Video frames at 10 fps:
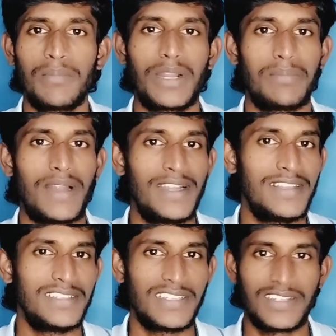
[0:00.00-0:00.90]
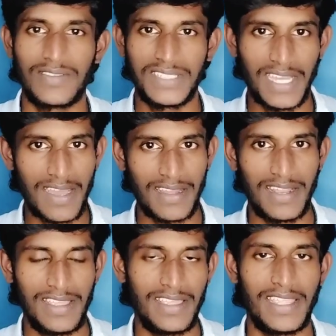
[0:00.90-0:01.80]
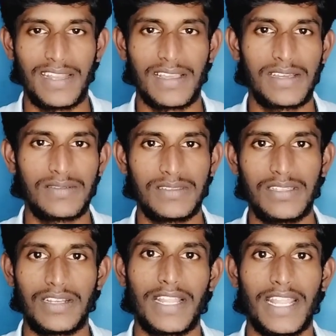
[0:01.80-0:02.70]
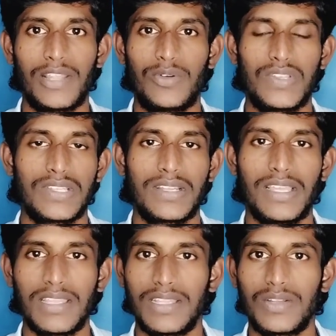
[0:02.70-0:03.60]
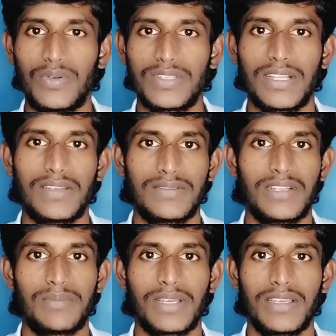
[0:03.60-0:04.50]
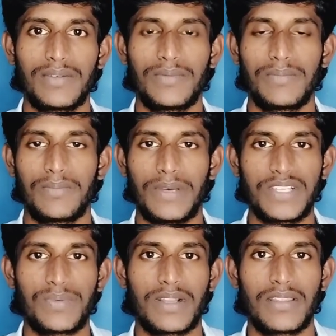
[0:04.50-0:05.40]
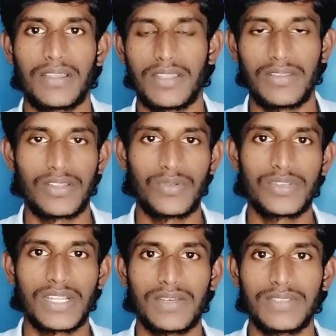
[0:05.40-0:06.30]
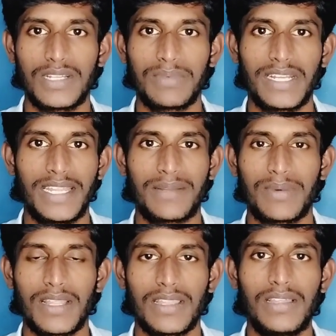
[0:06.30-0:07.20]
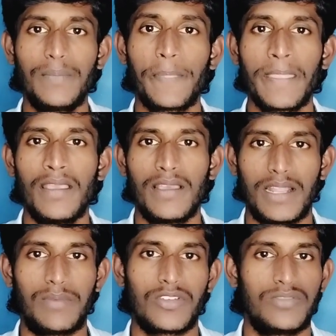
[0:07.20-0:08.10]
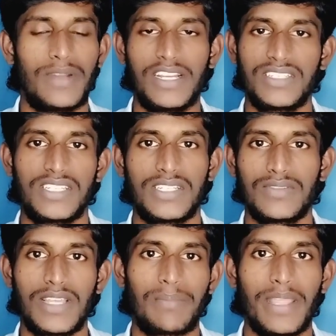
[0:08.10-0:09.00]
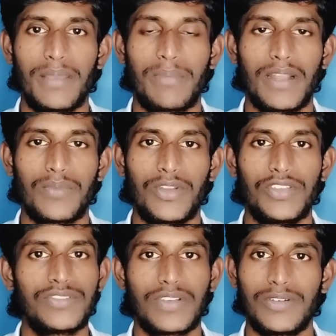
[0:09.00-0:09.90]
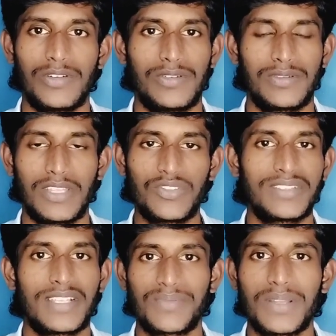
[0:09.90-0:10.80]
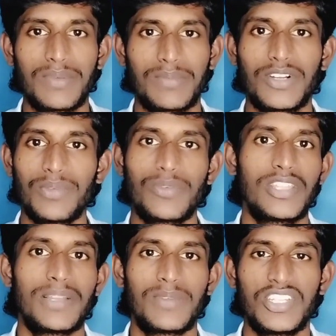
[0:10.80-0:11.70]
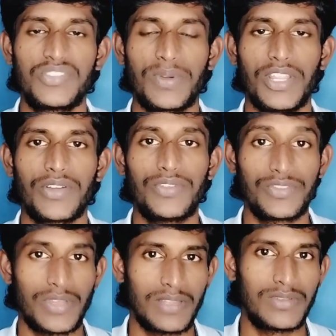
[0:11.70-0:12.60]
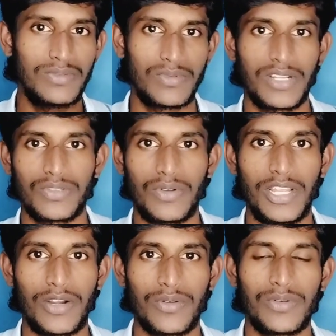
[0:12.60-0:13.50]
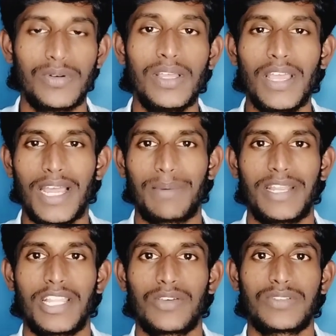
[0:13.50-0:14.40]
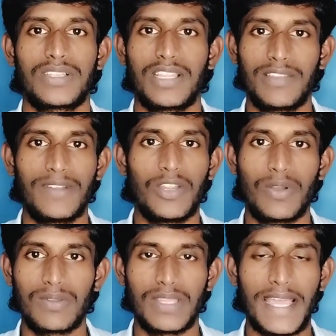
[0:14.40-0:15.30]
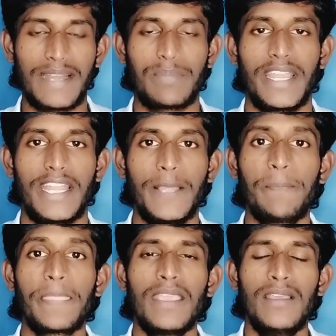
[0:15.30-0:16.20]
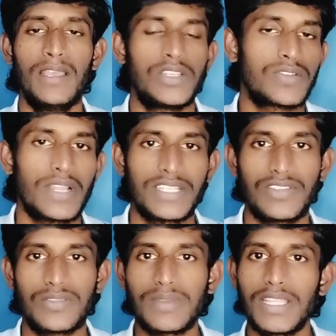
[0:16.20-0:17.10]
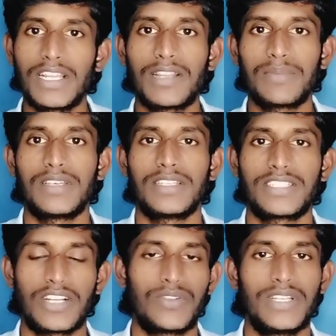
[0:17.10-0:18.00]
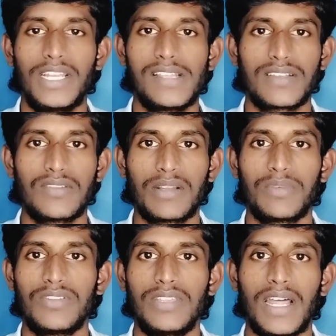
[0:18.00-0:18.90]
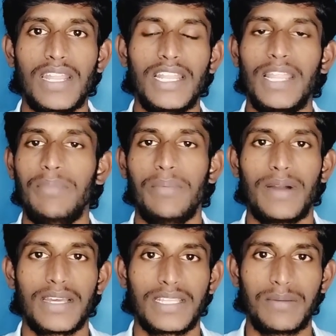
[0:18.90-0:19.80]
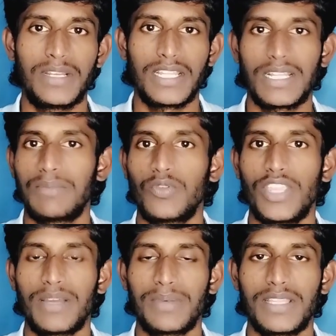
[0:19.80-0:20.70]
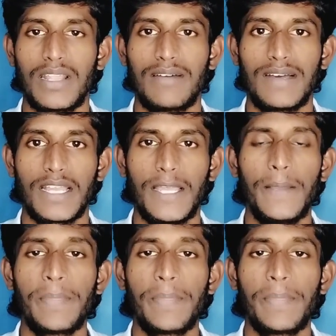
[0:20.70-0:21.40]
பட் மானிட்டைசேஷன் வந்து ஆகலை ஏன்னாக்கா வந்து இதில் நிறைய ரூல்ஸ் இருக்குது அந்த ரூல்ஸ்லாம் வந்து நம்ம பாஸ் பண்ணாதான் அதாவது அந்த ரூல்ஸ்லாம் வந்து நம்ம கிளியர் பண்ணாதான் நம்மளுக்கு வந்து மானிட்டைசேஷன் வந்து அப்ளையே பண்ண முடியும் ஸோ தௌசண்ட் சப்ஸ்கிரைபர் மட்டும் இப்போதைக்கு நம்ம ரீச் பண்ணியிருக்கோம் ஸோ அதை வந்து உங்கள்கிட்ட சொல்லிடணும் அப்படின்றதுக்கோசம் தான் அந்த வீடியோவில் வந்து ஆட் பண்ணிட்டேன் ஸோ நெக்ஸ்ட் வந்து பார்த்திங்கன்னா நம்ம ஷடோன் டீட்டெயில்ஸை வந்து நம்ம வந்து ஆன்லைனில் எப்படி பார்க்குறது அப்படின்றத நம்ம குயிக்காக பார்த்துடலாம் வாங்க